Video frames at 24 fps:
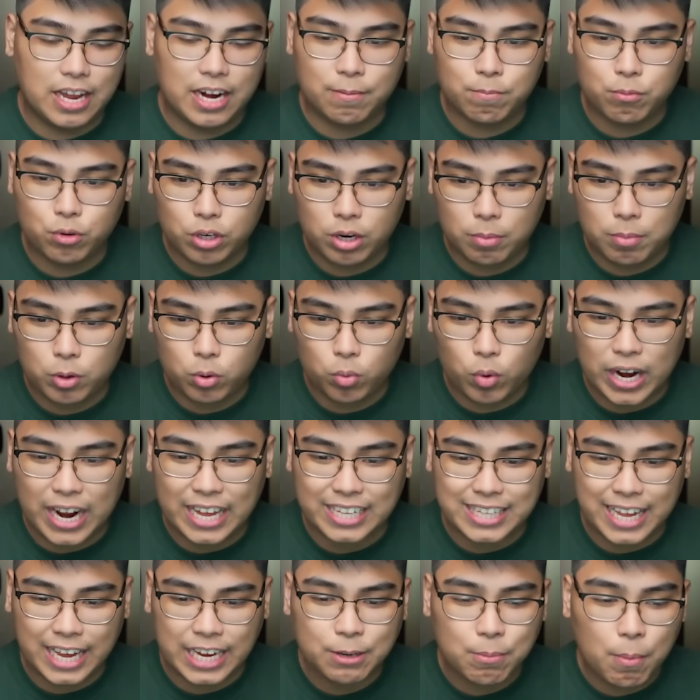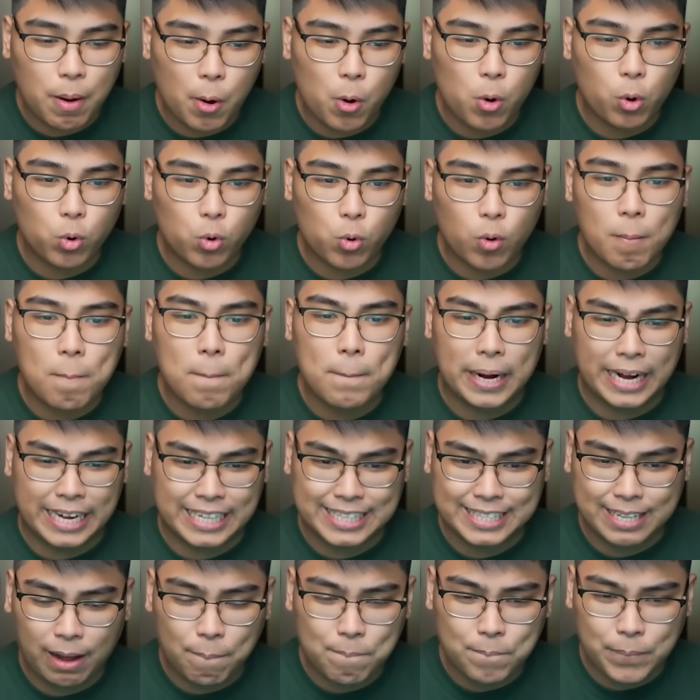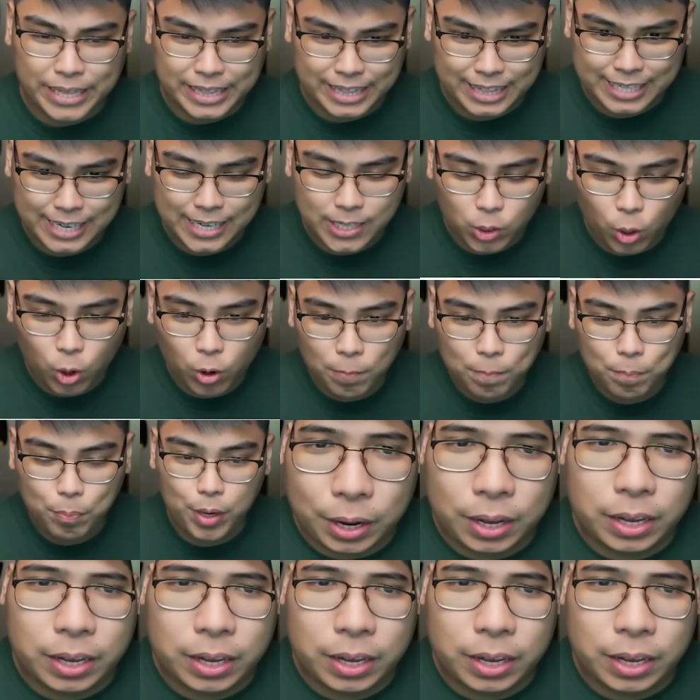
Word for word: alam ko naman wala tayong makukuha magandang pet dito.